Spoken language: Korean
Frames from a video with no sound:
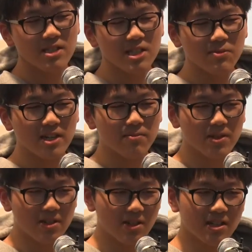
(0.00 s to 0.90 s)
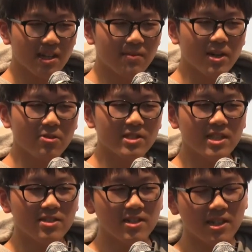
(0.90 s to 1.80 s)
집을 한번 들렸다가 바로
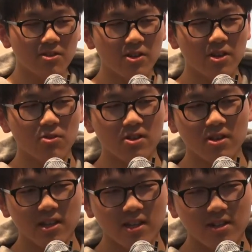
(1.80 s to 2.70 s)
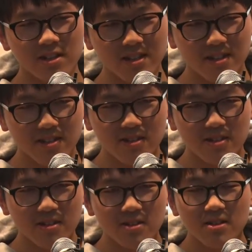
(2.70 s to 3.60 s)
지하철 타고 여기 온 건데요. 네.
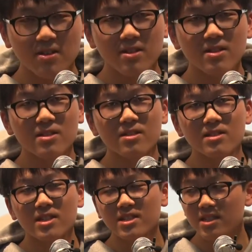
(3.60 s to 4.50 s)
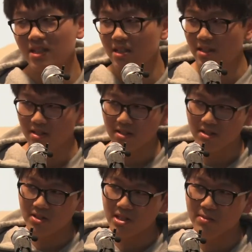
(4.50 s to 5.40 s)
사실
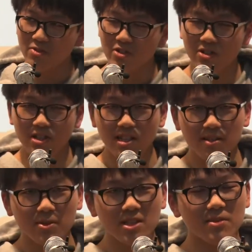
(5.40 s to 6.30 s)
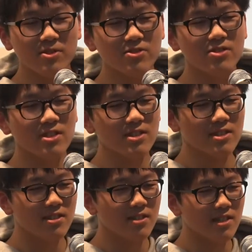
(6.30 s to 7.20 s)
입으려 했다면 입을 수도
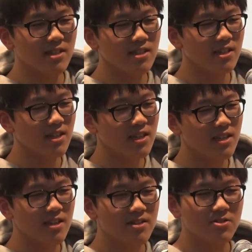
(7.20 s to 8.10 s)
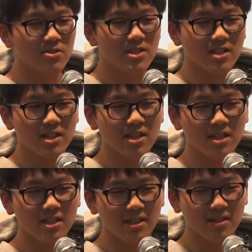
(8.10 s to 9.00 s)
있을 것 같았는데
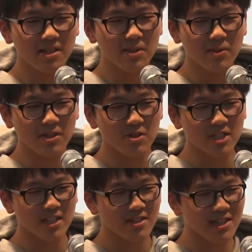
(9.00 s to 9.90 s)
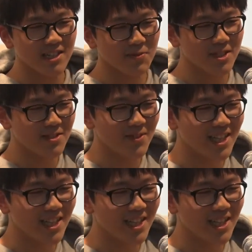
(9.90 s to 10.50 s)
솔직히 입기 귀찮아서 안 입었습니다.